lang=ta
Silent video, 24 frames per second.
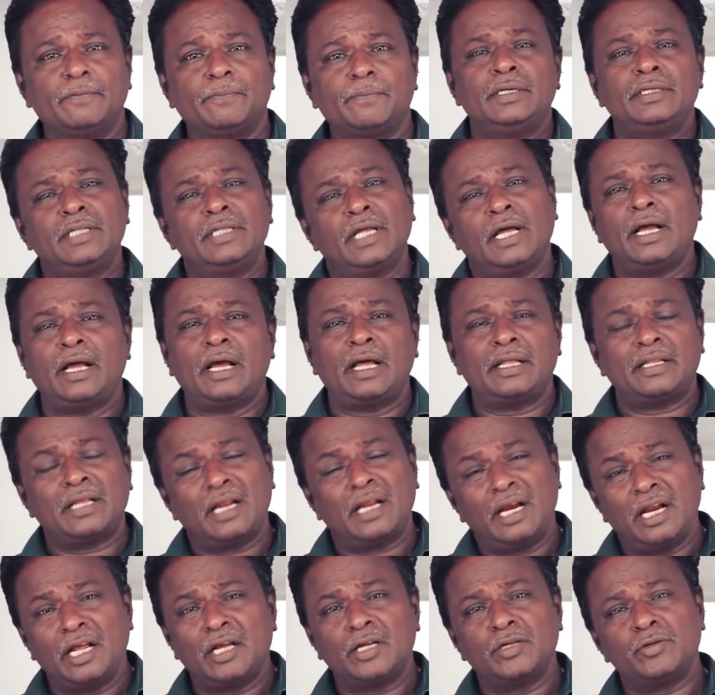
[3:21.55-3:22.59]
இந்த அதர்
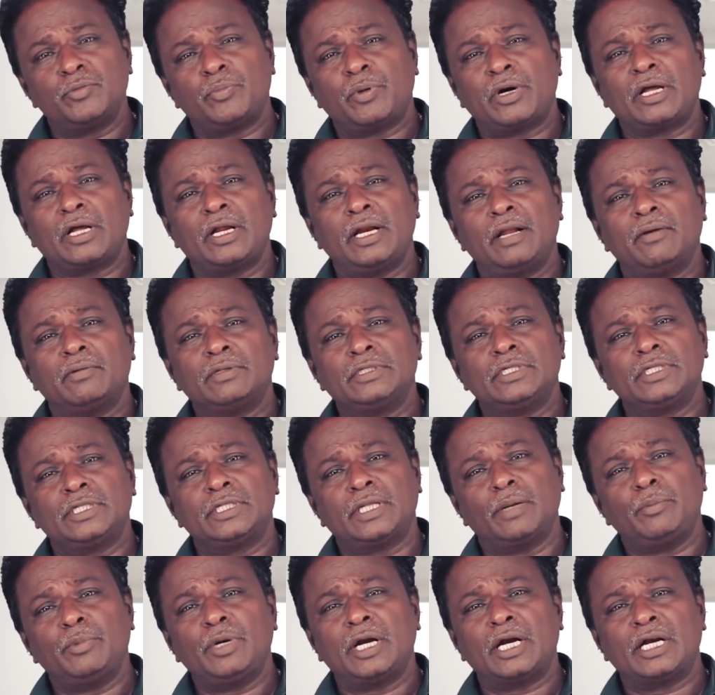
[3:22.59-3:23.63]
லாங்குவேஜ் படங்கள்லாம் வந்து
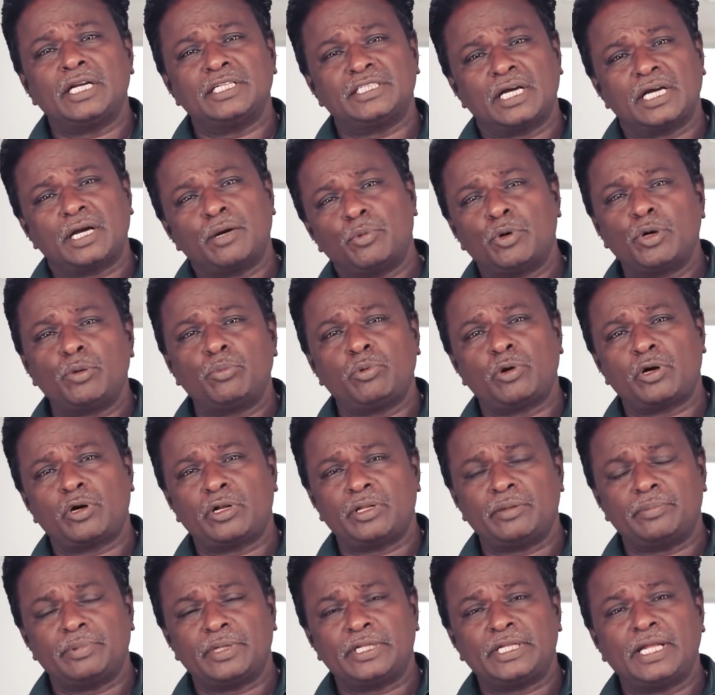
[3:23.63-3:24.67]
தமிழ்நாட்டில் சக்கப்போடு போடுறத
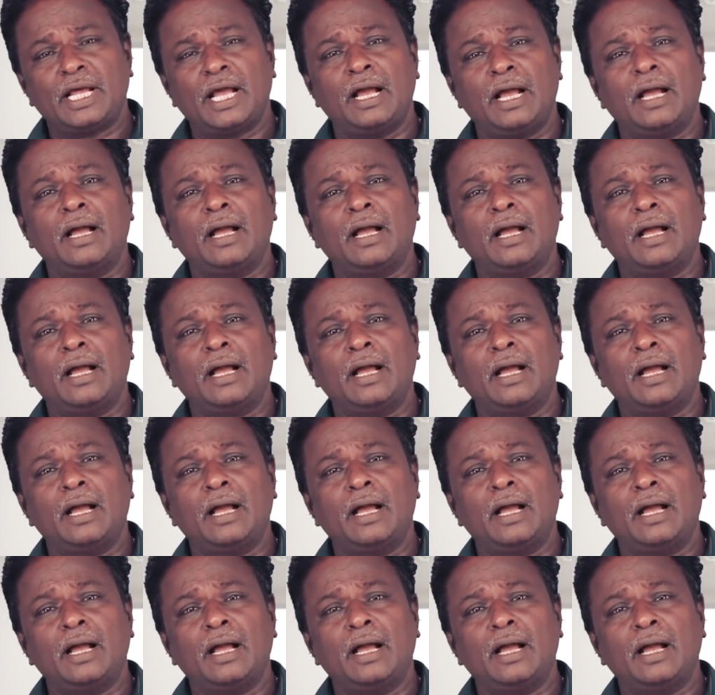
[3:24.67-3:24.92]
பார்த்தா